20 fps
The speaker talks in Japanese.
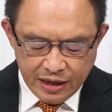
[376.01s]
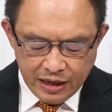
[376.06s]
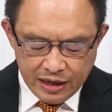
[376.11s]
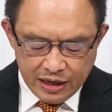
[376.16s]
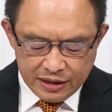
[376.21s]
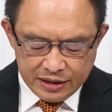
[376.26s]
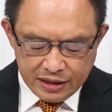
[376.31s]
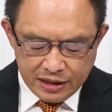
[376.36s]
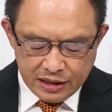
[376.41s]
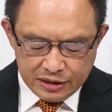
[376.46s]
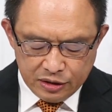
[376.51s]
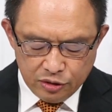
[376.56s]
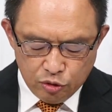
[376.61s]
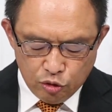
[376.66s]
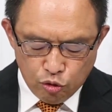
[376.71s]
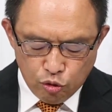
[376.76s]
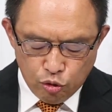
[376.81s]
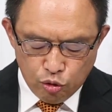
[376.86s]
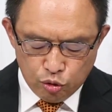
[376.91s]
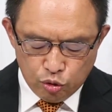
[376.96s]
あなた方
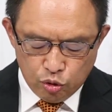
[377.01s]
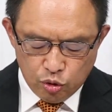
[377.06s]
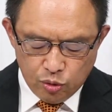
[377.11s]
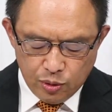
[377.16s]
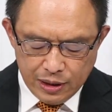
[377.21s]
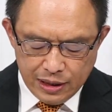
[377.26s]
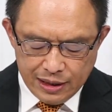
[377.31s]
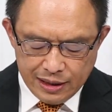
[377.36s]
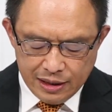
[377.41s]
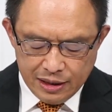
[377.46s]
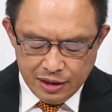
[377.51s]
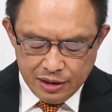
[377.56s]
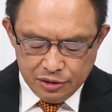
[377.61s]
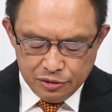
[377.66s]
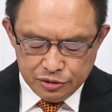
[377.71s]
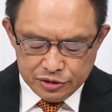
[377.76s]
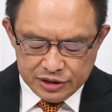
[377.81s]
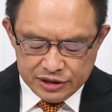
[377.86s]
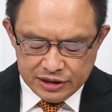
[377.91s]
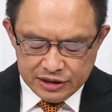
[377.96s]
の応答は
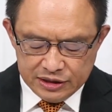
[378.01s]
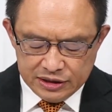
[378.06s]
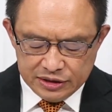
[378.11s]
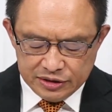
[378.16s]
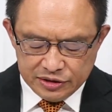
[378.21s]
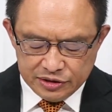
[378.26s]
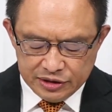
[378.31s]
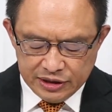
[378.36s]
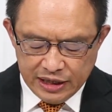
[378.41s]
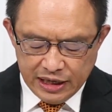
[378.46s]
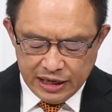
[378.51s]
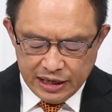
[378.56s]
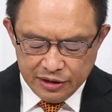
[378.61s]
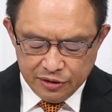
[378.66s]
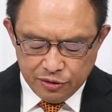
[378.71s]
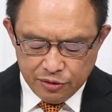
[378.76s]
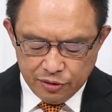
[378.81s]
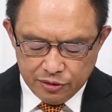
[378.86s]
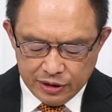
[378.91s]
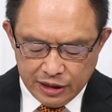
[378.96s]
不真実以外
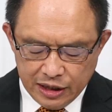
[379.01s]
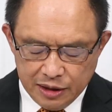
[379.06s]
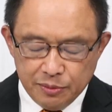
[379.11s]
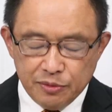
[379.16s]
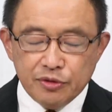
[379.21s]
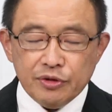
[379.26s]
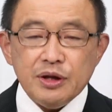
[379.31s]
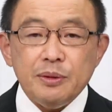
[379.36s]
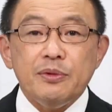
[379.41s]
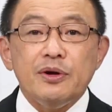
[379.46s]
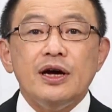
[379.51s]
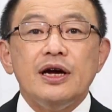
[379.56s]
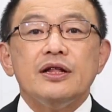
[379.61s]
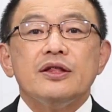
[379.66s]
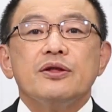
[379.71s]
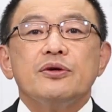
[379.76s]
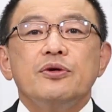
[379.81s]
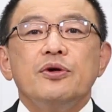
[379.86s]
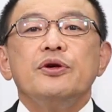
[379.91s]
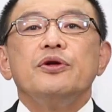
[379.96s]
の何者でもない
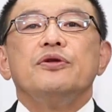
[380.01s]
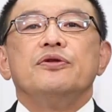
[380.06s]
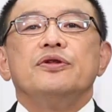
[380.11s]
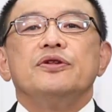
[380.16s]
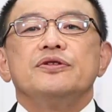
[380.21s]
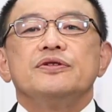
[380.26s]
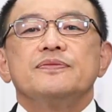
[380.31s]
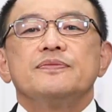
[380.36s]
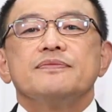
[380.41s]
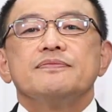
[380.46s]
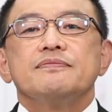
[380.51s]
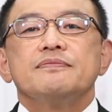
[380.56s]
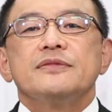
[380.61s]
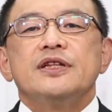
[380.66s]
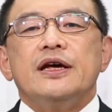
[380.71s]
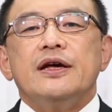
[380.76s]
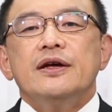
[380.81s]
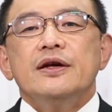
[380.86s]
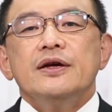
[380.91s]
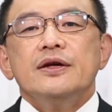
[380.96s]
こういうんです。
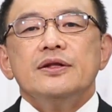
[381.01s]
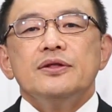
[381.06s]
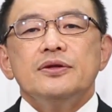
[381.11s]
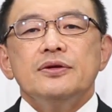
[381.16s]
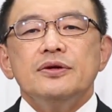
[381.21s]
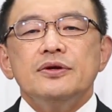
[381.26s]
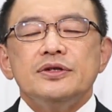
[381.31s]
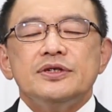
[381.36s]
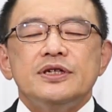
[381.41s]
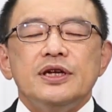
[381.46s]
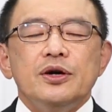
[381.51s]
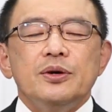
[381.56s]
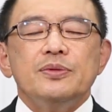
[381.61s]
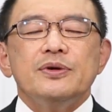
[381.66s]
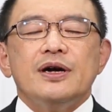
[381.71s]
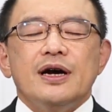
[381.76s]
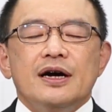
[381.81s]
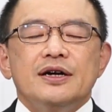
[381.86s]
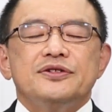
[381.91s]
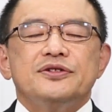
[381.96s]
でどうして
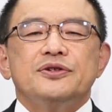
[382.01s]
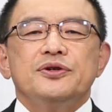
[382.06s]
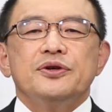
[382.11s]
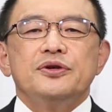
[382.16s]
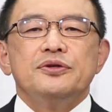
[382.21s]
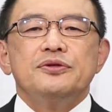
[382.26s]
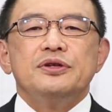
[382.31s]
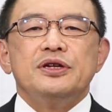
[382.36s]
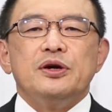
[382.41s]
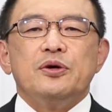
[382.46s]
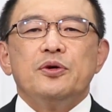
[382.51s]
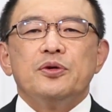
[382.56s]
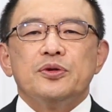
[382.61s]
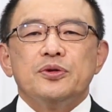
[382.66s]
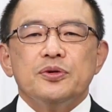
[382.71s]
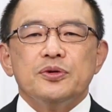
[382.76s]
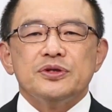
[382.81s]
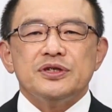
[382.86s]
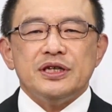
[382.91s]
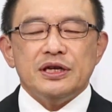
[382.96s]
ヨブがそういうふうに応
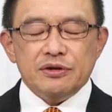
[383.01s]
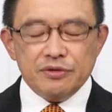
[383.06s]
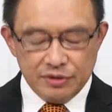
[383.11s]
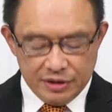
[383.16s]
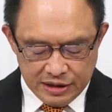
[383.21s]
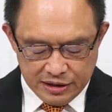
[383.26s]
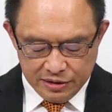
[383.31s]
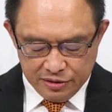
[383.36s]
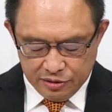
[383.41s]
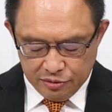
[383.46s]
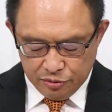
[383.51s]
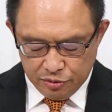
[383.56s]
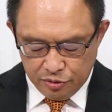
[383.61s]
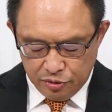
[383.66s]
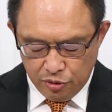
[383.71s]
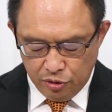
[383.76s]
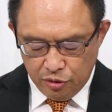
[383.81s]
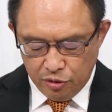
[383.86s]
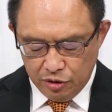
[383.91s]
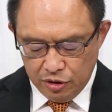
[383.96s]
答しているのかっていう
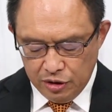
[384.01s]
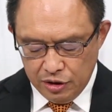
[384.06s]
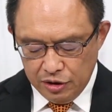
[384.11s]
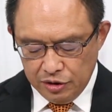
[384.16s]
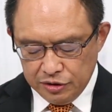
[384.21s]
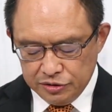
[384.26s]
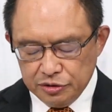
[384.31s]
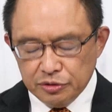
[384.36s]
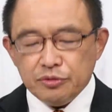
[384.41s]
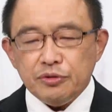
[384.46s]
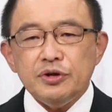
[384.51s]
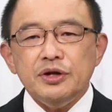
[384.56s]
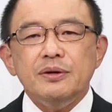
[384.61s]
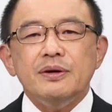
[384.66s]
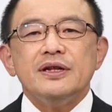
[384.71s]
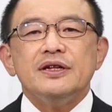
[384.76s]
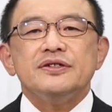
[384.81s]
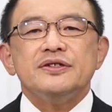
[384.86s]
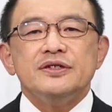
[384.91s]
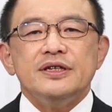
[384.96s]
とそこに
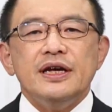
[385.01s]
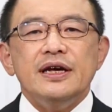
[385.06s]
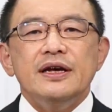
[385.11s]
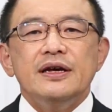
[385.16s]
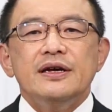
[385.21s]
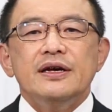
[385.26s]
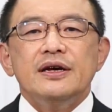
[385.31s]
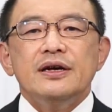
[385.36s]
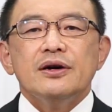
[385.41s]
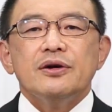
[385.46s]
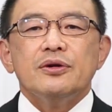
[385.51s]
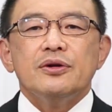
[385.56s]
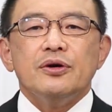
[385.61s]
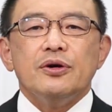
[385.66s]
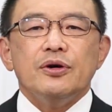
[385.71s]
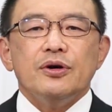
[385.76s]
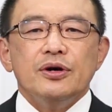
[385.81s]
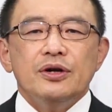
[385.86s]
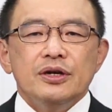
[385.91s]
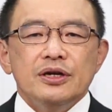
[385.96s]
はですねこ
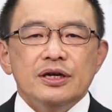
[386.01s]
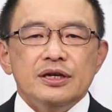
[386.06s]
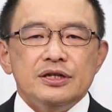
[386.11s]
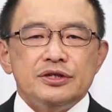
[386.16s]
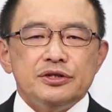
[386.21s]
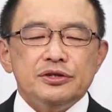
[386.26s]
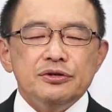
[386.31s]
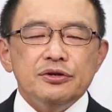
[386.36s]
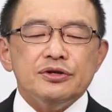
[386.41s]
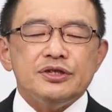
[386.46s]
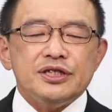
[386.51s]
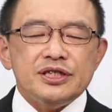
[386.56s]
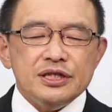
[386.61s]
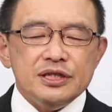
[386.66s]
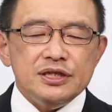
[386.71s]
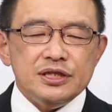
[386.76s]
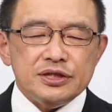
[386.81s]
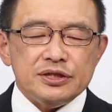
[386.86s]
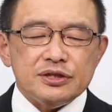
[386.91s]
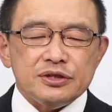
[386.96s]
の主の
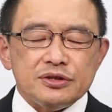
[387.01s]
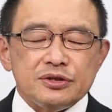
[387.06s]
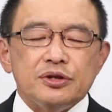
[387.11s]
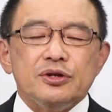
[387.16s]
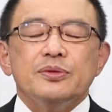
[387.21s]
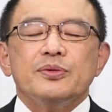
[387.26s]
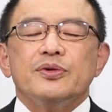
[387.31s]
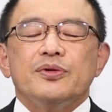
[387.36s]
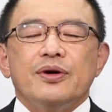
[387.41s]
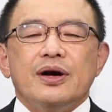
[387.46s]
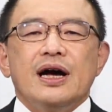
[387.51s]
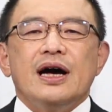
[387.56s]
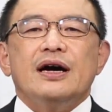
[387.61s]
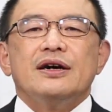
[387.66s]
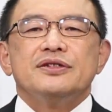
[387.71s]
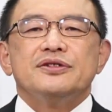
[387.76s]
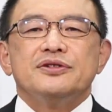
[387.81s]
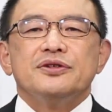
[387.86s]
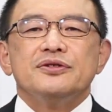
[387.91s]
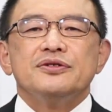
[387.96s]
真実というもの
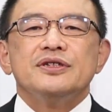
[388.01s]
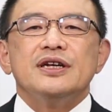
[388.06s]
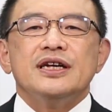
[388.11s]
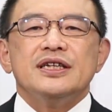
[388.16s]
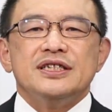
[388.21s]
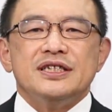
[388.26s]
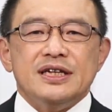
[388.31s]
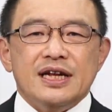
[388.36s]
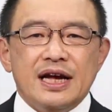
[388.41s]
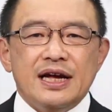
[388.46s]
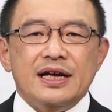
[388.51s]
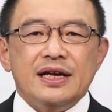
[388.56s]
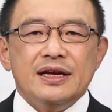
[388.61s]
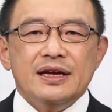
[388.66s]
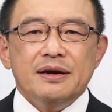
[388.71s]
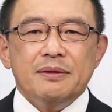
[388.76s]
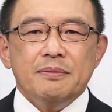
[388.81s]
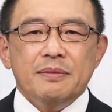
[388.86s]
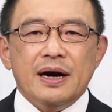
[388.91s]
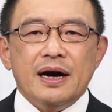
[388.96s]
が存在しない、
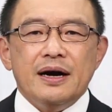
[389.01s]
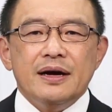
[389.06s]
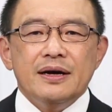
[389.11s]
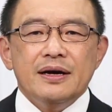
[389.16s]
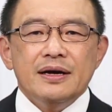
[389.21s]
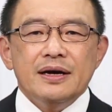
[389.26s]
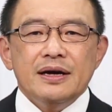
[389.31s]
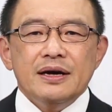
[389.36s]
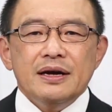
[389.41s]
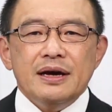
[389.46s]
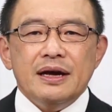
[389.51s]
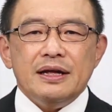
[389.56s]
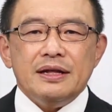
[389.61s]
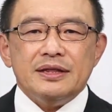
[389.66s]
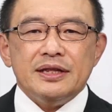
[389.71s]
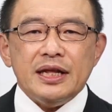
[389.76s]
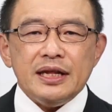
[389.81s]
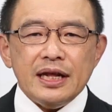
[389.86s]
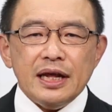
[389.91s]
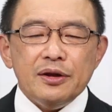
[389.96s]
まあえ
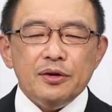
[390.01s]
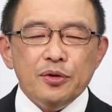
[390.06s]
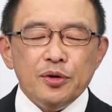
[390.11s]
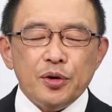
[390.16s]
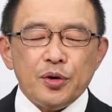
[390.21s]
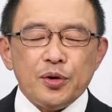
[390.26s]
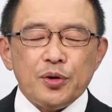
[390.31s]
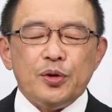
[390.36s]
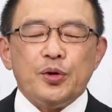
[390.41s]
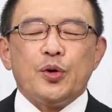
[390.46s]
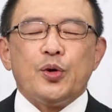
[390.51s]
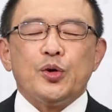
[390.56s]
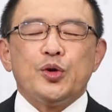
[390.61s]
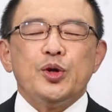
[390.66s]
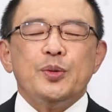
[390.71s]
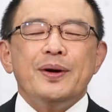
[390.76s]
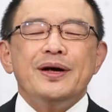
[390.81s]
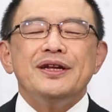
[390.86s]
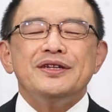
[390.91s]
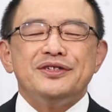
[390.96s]
ただのこの
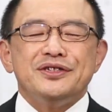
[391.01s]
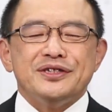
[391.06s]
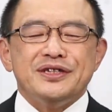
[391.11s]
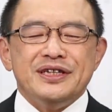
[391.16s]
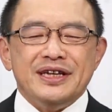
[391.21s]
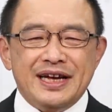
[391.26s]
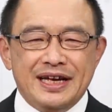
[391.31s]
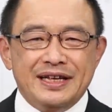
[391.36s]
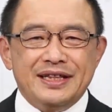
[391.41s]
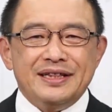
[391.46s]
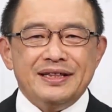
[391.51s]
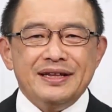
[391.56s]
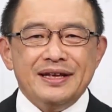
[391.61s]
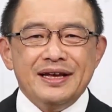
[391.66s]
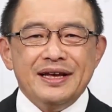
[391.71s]
言葉に過ぎないと